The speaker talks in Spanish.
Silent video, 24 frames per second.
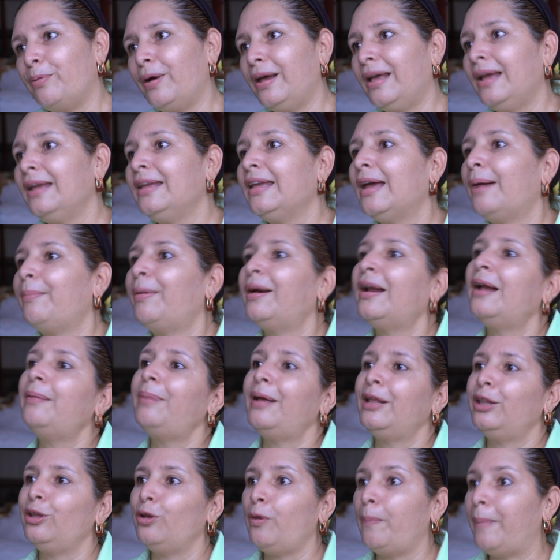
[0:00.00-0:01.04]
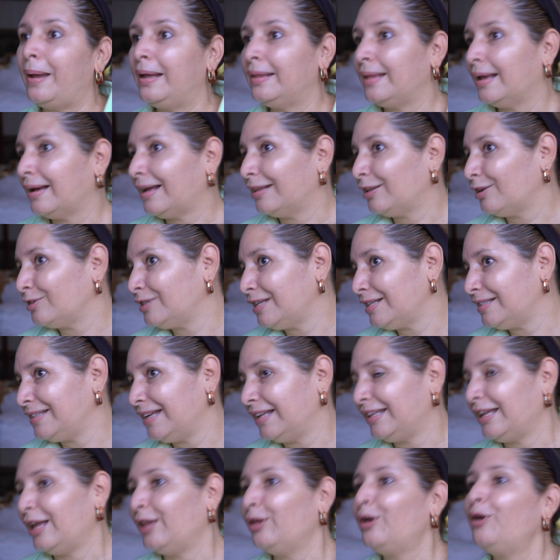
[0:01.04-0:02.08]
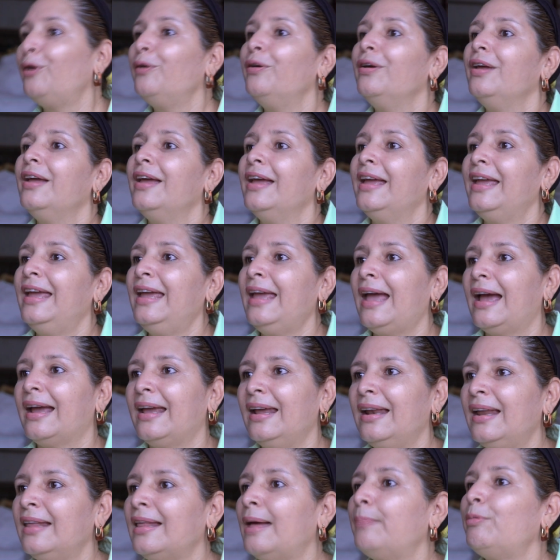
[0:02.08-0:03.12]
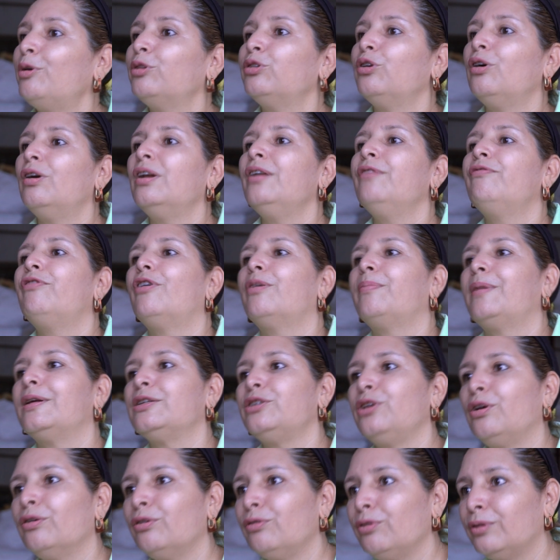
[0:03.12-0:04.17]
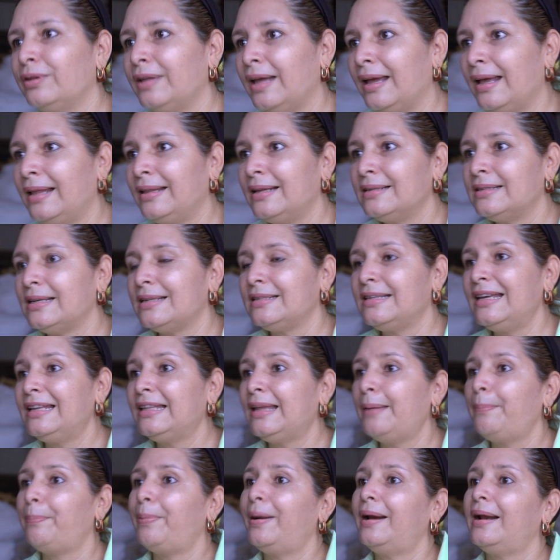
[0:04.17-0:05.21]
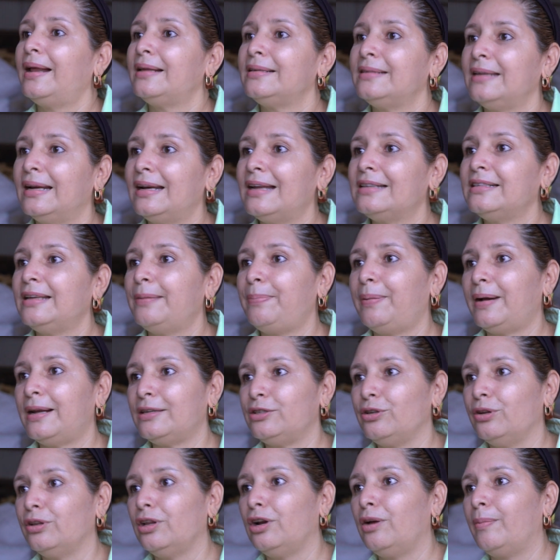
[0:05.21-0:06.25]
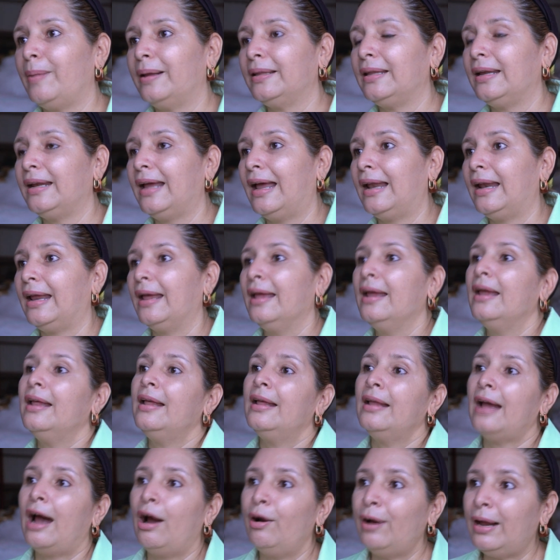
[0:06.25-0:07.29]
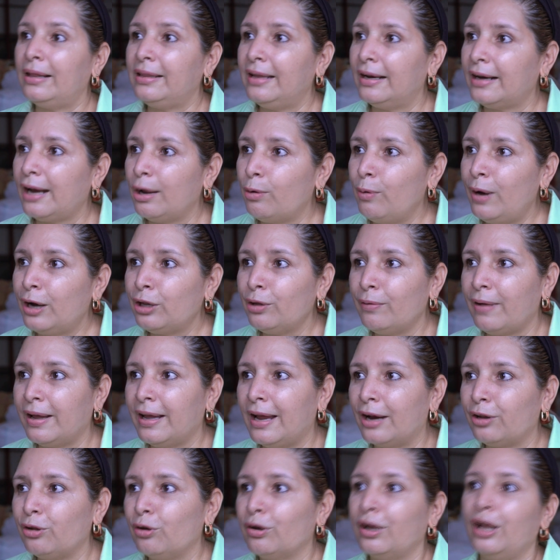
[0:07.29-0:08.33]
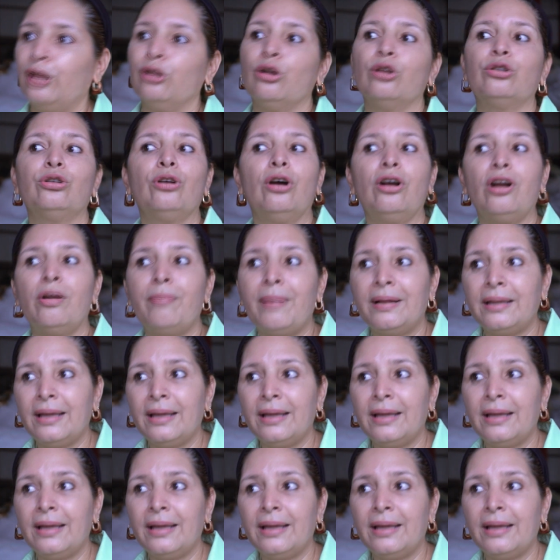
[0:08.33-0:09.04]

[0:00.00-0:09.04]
pueden llamar al 22 72 y aquí le damos toda la información que ustedes necesiten para hacer la separación de los materiales. Ahora, te recuerdo, Bayardo, que no todos los